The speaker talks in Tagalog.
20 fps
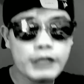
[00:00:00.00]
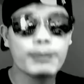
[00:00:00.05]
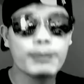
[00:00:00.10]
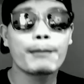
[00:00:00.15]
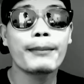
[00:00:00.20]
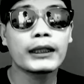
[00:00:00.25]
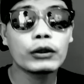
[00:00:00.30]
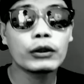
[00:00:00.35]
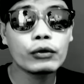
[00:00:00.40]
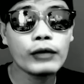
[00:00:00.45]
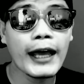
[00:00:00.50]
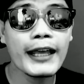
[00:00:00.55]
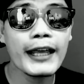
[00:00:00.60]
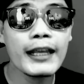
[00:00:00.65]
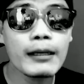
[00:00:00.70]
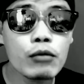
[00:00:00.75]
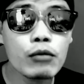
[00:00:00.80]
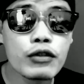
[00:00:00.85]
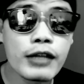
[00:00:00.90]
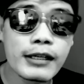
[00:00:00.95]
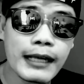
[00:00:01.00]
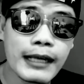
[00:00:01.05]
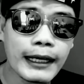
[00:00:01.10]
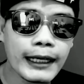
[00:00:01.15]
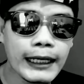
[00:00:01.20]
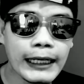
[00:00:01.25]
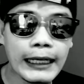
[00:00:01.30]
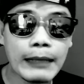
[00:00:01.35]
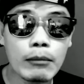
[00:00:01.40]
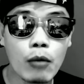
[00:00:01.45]
Pues patunayan mo sa
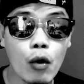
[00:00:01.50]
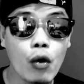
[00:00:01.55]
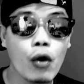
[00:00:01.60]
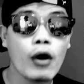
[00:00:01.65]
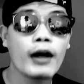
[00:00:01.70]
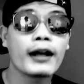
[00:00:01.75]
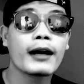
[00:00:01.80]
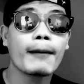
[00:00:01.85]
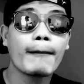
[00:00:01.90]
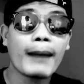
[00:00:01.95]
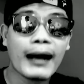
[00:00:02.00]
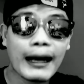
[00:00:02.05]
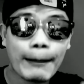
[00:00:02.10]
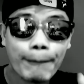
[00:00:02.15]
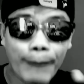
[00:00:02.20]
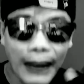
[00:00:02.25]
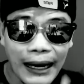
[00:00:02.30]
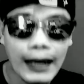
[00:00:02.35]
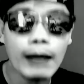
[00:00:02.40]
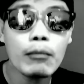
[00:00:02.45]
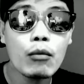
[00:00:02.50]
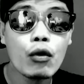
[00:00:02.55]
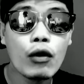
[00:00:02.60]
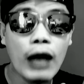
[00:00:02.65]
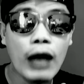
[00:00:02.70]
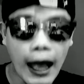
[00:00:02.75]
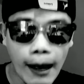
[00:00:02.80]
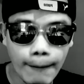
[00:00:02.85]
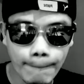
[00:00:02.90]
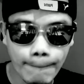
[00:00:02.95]
sarili mo na makapal ang
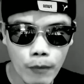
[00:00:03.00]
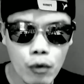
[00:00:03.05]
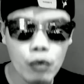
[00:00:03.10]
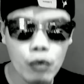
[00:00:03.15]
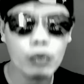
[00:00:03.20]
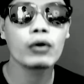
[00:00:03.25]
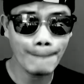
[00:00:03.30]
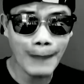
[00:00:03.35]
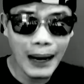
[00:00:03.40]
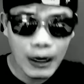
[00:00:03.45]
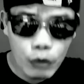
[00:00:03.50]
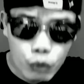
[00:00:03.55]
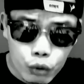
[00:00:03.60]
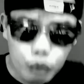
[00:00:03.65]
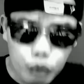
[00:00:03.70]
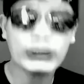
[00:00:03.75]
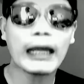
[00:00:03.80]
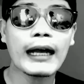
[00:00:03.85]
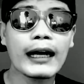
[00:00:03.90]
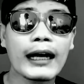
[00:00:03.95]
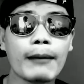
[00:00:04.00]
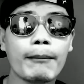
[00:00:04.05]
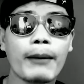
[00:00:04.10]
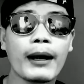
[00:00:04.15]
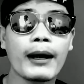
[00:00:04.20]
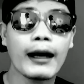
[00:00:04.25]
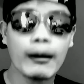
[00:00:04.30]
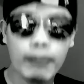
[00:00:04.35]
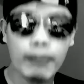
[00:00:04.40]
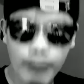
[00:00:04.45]
mukha mo. Mangutang ka
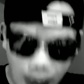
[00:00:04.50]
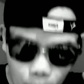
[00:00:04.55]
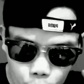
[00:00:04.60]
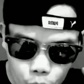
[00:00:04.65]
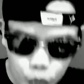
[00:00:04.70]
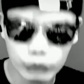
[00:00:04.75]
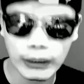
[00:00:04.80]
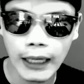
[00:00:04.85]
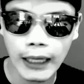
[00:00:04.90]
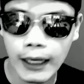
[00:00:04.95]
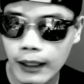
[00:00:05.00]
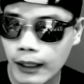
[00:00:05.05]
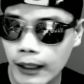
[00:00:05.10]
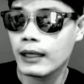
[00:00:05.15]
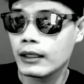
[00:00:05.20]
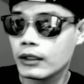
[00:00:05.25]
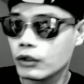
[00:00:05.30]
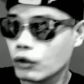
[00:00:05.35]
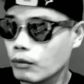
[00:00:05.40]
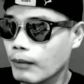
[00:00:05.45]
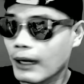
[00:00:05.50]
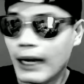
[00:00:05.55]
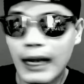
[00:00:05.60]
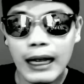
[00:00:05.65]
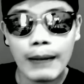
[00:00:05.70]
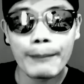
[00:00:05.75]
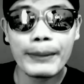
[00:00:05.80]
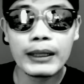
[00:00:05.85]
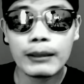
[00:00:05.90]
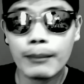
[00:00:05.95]
pa ng mangutang. Yung
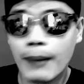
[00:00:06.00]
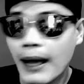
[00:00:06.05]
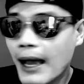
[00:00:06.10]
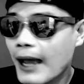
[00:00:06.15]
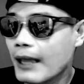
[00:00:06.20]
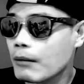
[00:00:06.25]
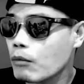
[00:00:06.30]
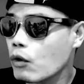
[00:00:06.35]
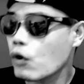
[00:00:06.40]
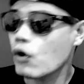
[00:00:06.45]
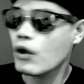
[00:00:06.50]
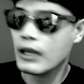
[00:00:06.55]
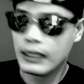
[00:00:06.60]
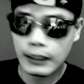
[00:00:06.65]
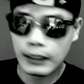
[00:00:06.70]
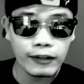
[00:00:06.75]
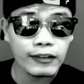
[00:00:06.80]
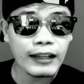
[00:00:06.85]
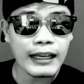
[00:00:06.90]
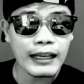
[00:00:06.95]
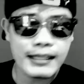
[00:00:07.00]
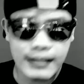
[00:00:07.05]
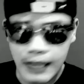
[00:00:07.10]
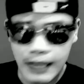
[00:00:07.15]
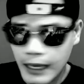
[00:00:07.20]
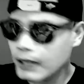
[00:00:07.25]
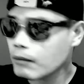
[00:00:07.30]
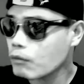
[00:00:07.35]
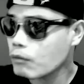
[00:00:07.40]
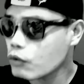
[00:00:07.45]
mga kapitbahay mo,
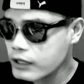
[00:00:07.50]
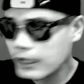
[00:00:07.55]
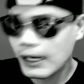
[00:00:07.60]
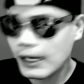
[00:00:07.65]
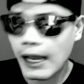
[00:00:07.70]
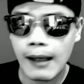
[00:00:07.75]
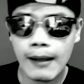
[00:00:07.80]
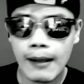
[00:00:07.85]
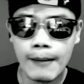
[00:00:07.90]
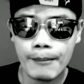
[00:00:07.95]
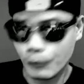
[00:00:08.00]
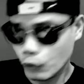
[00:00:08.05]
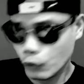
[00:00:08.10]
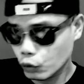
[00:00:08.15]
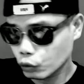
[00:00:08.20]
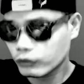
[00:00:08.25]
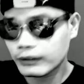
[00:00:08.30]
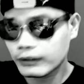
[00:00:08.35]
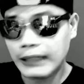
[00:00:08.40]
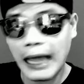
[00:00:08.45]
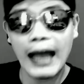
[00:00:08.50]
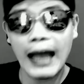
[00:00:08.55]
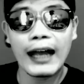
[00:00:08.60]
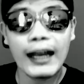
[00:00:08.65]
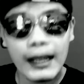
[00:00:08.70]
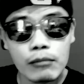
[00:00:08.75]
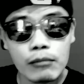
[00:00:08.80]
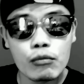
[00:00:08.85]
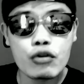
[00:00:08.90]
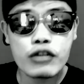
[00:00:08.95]
isa-isahin mo sila.
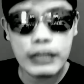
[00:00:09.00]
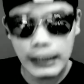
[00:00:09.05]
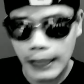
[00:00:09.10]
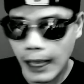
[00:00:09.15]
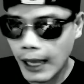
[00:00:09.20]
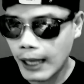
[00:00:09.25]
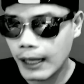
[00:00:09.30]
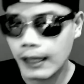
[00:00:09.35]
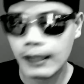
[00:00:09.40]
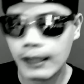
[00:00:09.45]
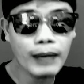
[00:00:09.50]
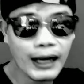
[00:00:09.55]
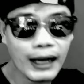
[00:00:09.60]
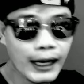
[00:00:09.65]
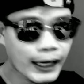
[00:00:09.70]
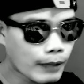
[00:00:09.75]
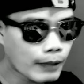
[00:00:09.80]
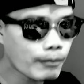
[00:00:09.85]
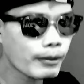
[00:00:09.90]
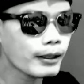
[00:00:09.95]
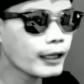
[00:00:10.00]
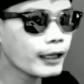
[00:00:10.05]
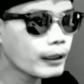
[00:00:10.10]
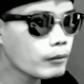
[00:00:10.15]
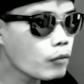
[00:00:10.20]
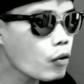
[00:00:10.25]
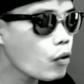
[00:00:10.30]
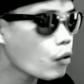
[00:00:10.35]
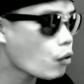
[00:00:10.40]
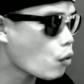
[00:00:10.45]
Utangan mo sila. Yung mga
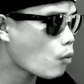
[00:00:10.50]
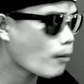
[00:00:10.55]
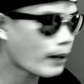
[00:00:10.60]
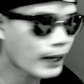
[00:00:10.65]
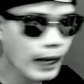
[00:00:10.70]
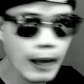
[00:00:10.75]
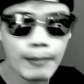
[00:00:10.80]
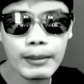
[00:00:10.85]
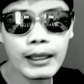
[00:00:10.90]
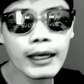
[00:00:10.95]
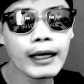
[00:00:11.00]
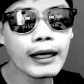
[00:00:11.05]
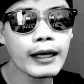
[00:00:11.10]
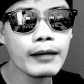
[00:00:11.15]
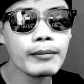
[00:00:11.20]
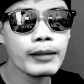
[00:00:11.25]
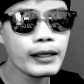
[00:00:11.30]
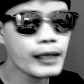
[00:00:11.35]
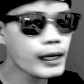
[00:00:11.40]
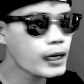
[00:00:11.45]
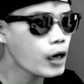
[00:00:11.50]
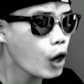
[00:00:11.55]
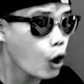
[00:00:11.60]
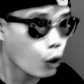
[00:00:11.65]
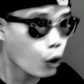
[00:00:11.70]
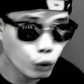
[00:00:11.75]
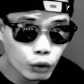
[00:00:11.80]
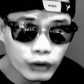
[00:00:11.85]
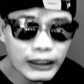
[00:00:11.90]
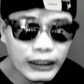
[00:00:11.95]
kaibigan mo, marami kang
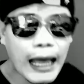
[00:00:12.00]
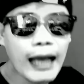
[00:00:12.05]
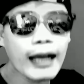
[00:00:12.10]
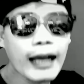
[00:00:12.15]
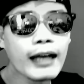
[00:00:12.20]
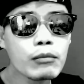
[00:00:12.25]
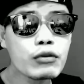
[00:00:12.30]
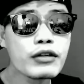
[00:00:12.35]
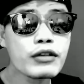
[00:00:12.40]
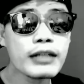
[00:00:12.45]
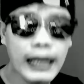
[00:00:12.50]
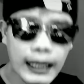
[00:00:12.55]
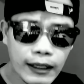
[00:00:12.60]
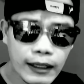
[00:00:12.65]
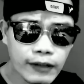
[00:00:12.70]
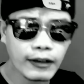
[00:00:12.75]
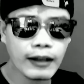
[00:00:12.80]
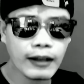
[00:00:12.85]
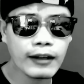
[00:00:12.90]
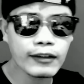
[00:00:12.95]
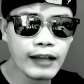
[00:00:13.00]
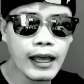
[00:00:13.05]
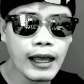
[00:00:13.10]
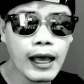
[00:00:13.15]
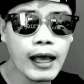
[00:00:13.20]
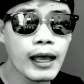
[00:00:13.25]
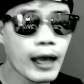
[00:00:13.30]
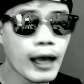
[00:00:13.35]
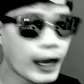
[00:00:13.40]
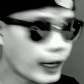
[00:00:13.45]
kaibigan, utangan mo sila
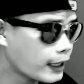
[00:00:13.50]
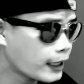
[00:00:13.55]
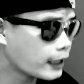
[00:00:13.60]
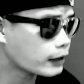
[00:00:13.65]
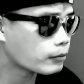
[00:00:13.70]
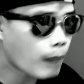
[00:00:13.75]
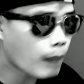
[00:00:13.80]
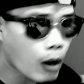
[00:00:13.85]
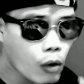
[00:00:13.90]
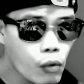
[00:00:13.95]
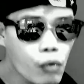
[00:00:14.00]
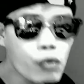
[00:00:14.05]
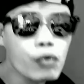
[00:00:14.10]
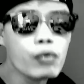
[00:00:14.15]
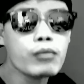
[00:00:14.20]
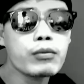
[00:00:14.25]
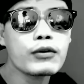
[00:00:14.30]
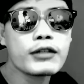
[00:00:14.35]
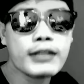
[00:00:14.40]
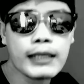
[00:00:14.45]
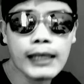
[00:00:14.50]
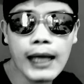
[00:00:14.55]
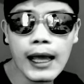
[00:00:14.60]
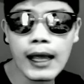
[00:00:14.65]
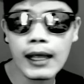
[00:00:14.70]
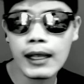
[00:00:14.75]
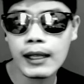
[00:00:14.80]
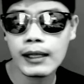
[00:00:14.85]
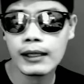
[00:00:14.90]
isa-isa hanggat makuha mo sila.